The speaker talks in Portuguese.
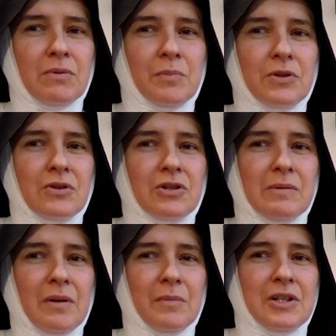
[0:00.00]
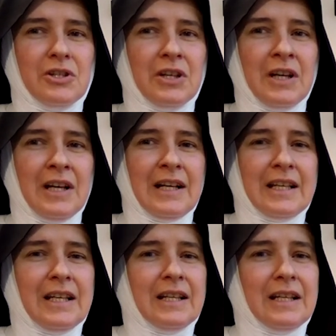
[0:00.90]
uma pessoa extremamente
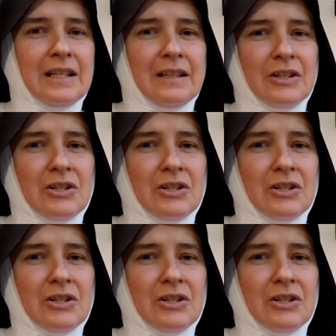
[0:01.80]
querida,